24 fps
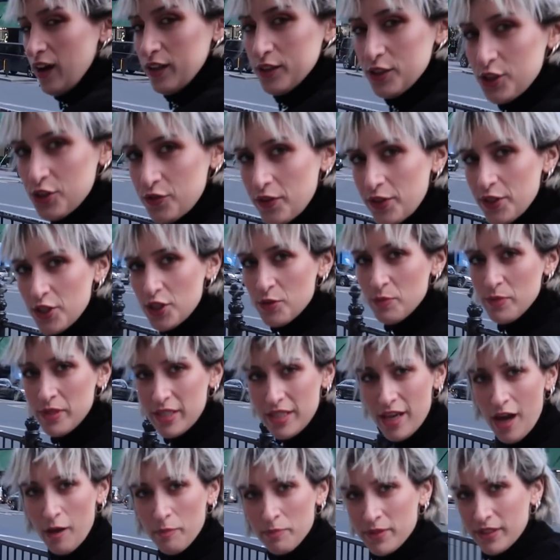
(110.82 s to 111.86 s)

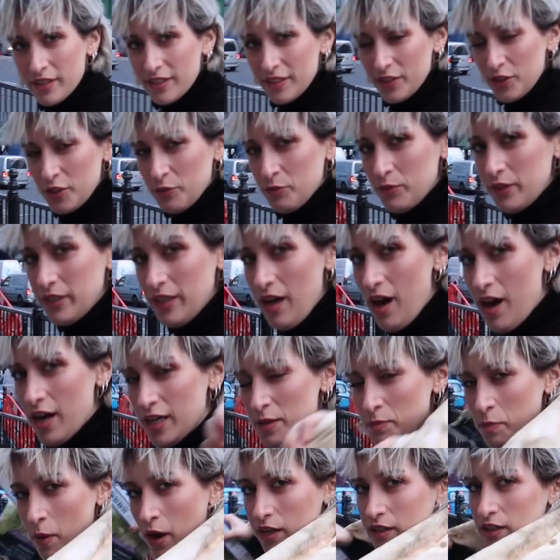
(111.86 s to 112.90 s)
Alışverişimizi yaptık. Şimdi
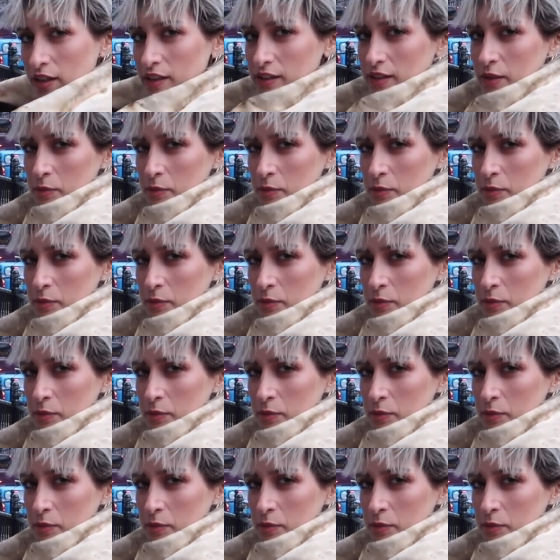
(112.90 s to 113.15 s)
Hyde Park'a